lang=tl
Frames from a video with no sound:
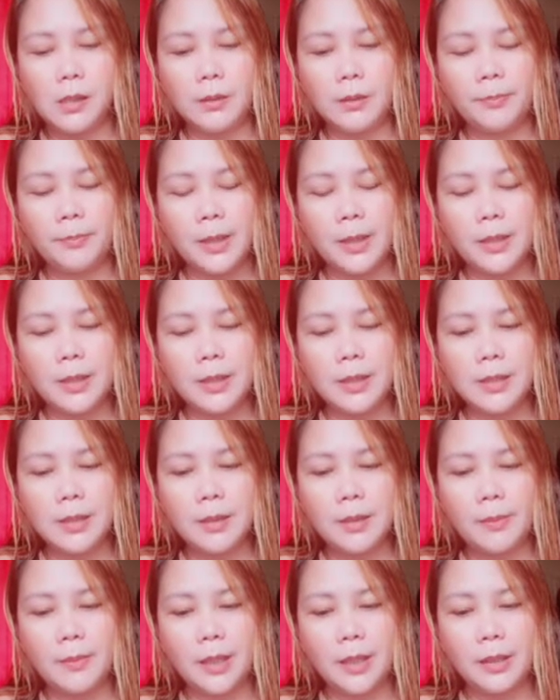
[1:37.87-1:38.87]
para sa
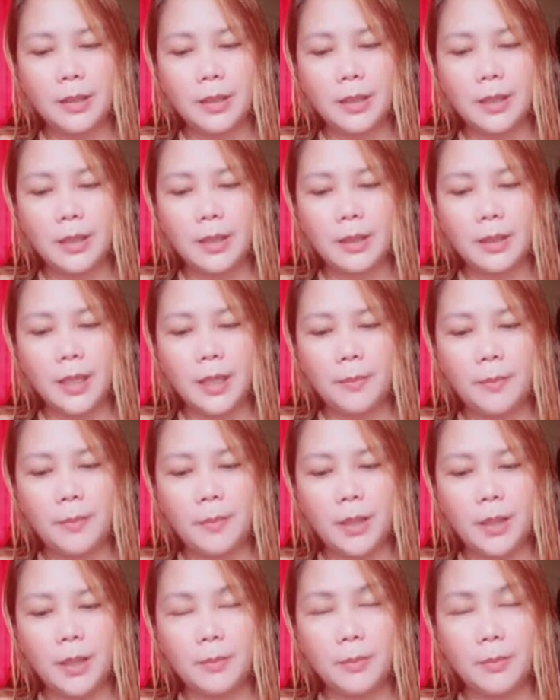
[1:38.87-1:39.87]
mga
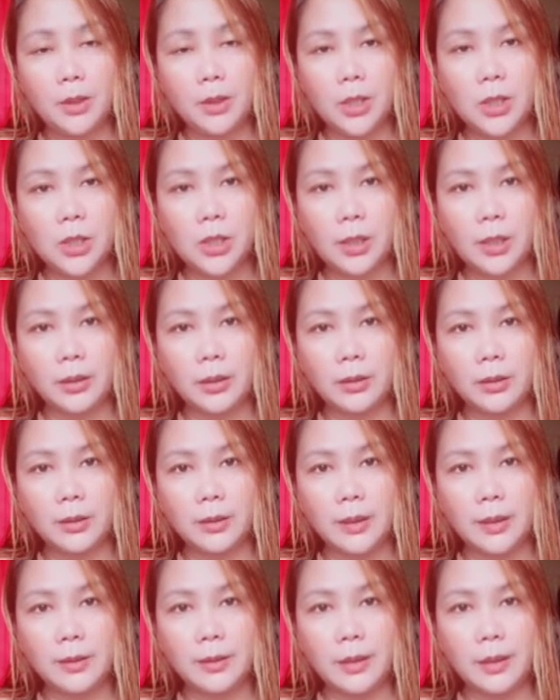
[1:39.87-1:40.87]
nahihirapan na ma-reach ang
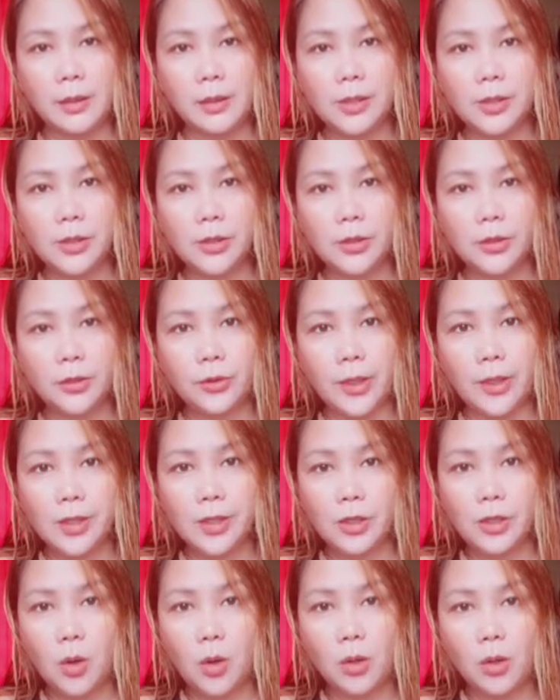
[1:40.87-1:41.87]
$10
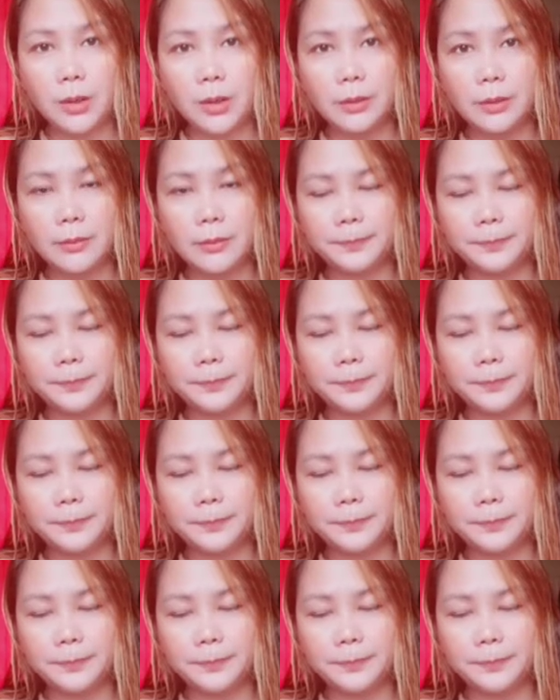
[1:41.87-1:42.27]
threshold,